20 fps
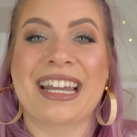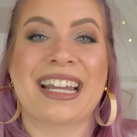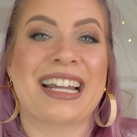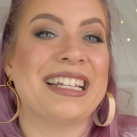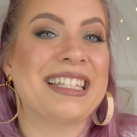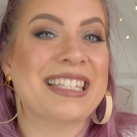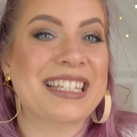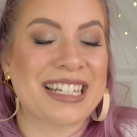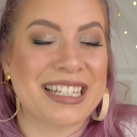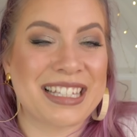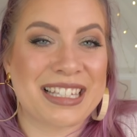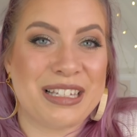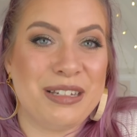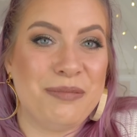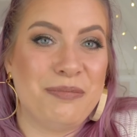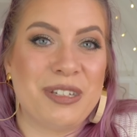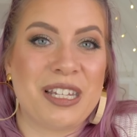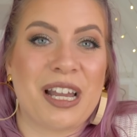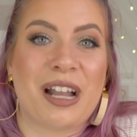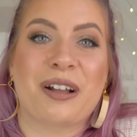Ganz, ganz
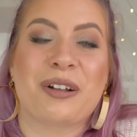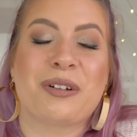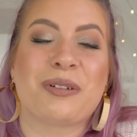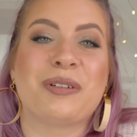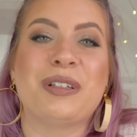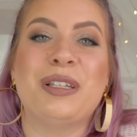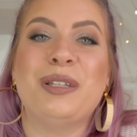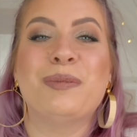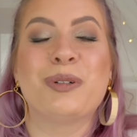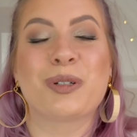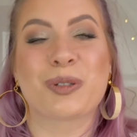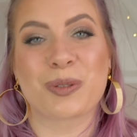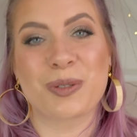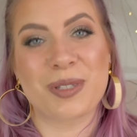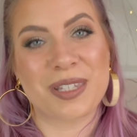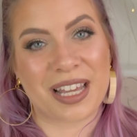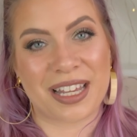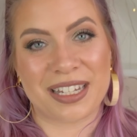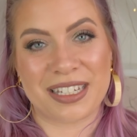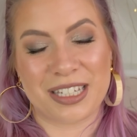lieben Dank und liebe
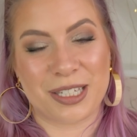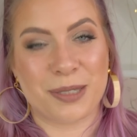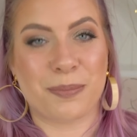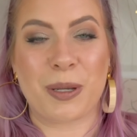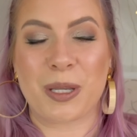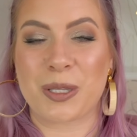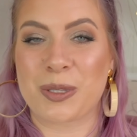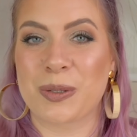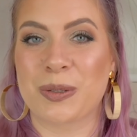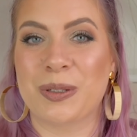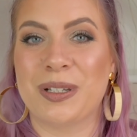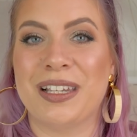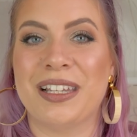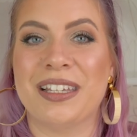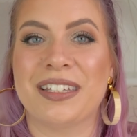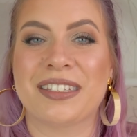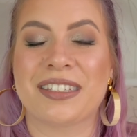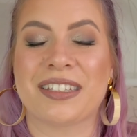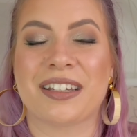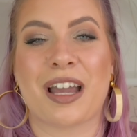Grüße an dich
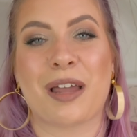persönlich.